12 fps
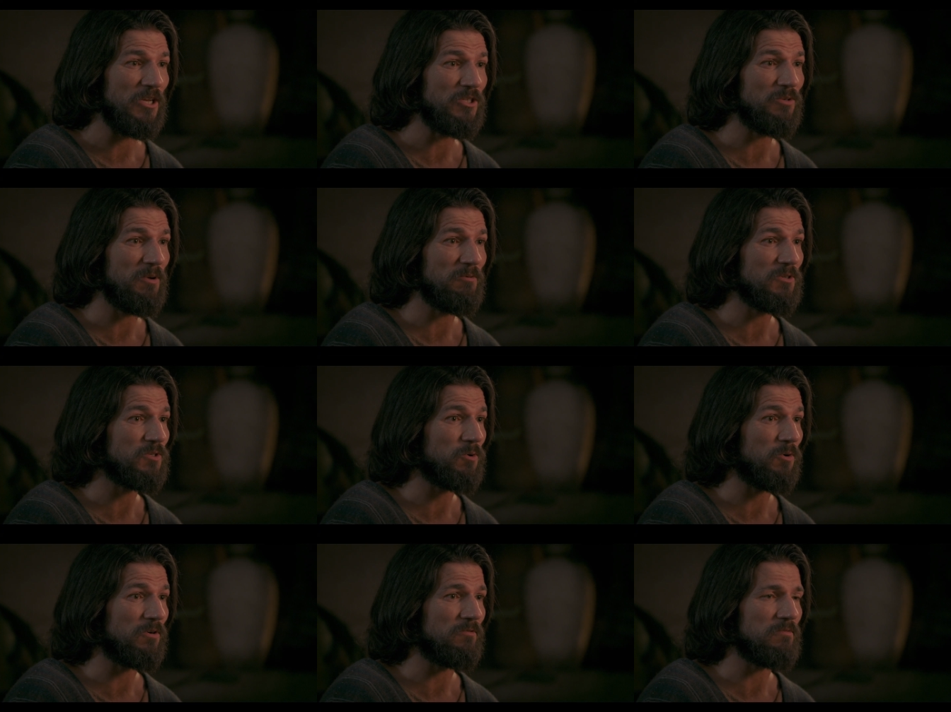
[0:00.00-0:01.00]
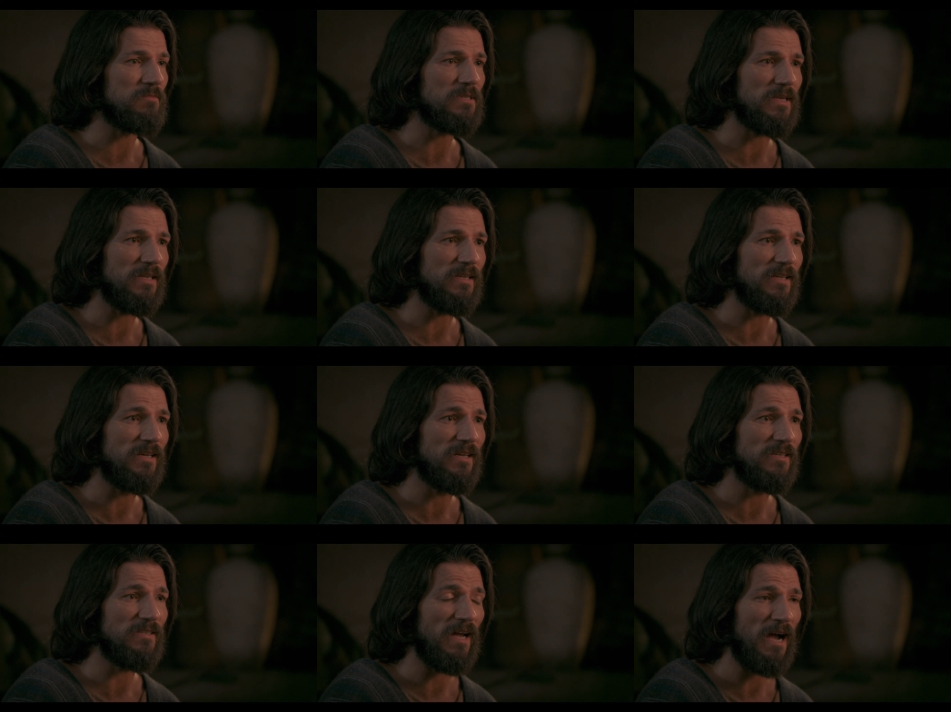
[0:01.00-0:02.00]
福へ回復されると思って
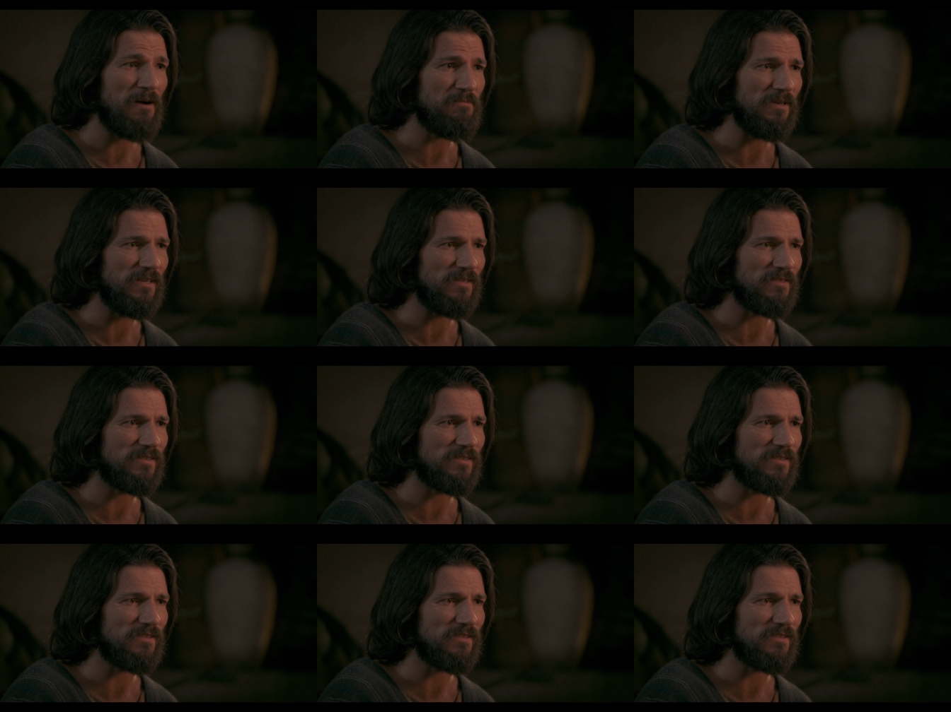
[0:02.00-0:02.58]
はならな